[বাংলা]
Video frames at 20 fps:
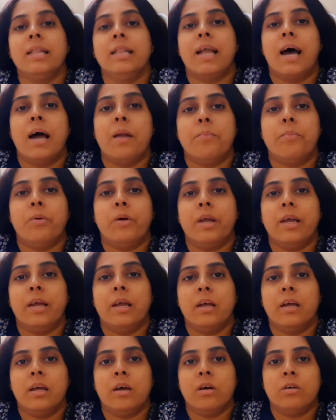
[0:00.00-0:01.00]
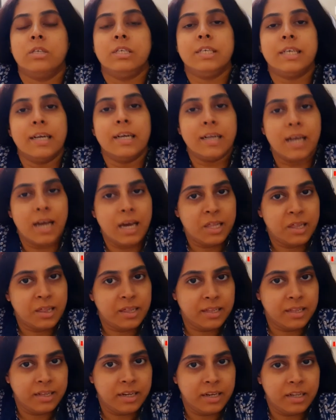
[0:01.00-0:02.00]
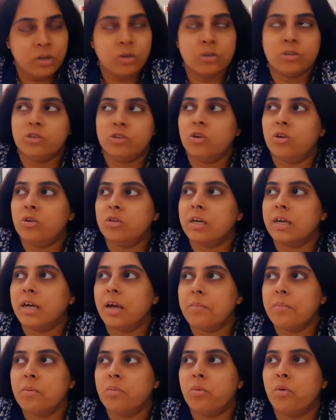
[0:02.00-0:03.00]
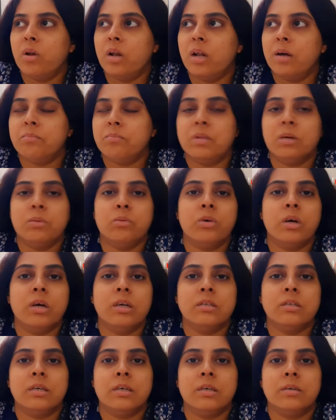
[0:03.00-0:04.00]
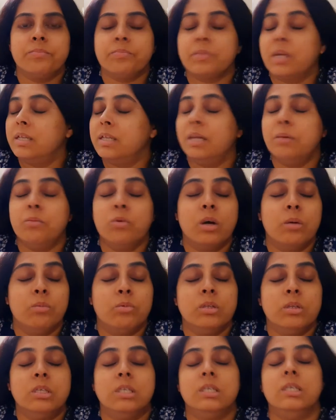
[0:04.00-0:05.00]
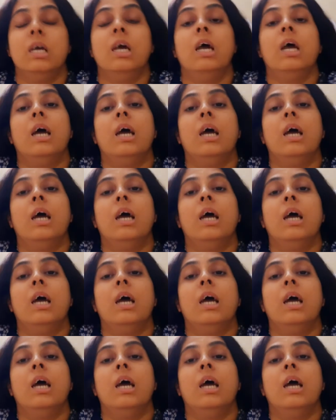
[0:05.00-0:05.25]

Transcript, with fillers: তারপরে চিকেনটা আসতে দেরি হচ্ছিল দেখে আমি বললাম দেবুকে যে দেবুকে বলছি